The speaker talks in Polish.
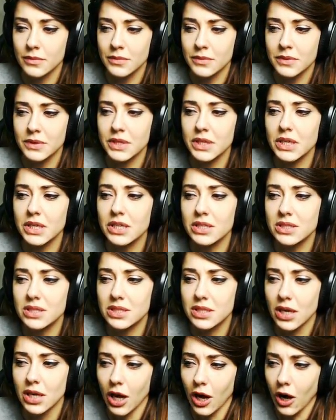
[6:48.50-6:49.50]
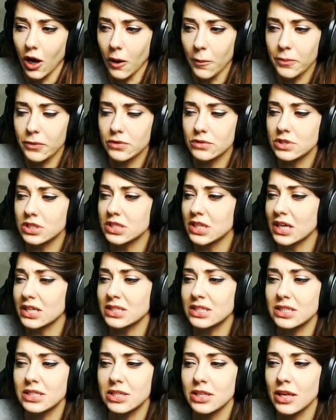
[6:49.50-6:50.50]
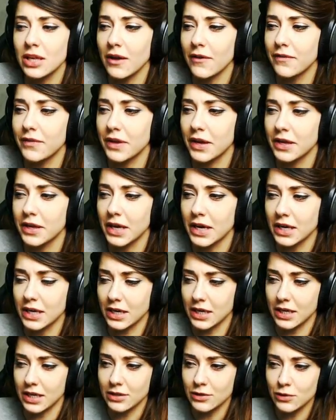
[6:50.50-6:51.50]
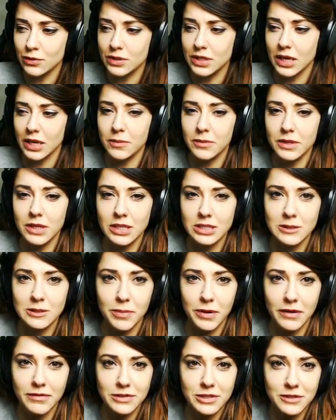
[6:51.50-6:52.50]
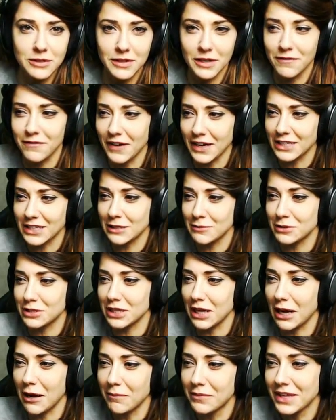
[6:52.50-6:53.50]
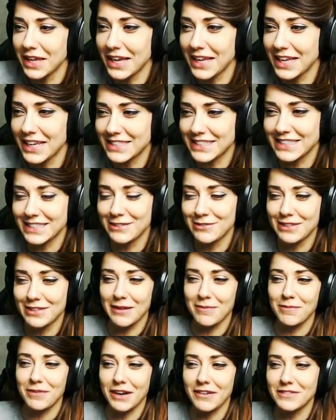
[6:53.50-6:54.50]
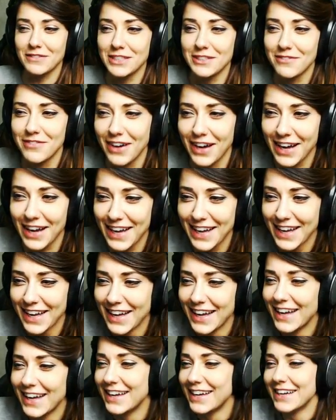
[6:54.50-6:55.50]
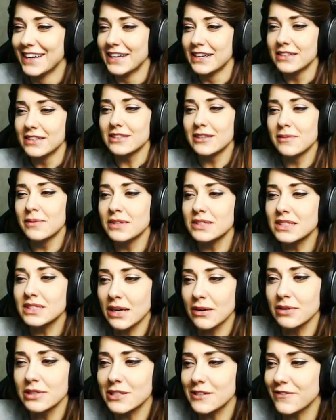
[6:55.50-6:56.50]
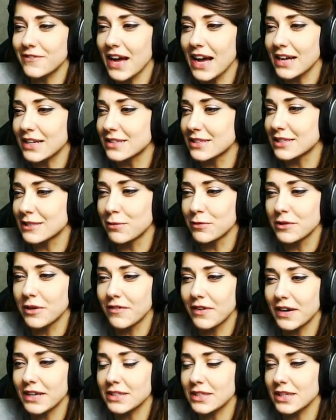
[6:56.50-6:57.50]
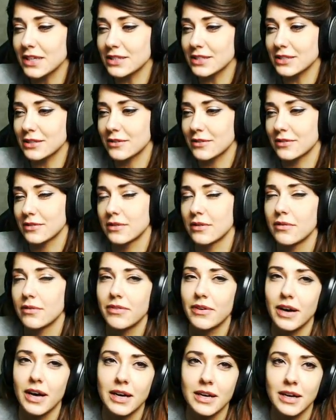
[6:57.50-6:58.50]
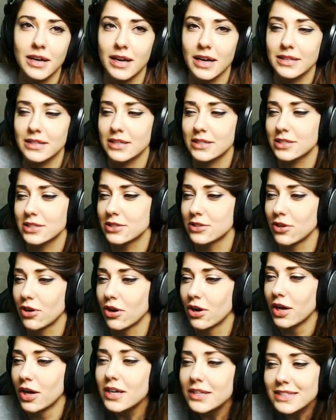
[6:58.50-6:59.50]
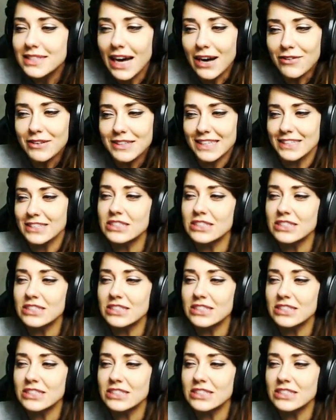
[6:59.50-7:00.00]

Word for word: nic. Oprócz nas nie wie, jak tutaj jest prawdziwie. Fakt, że czytałam, nie jest tutaj prawdziwe. Gdyby cały świat zbudowany jest... No fakt, Katarzyno. Cały ten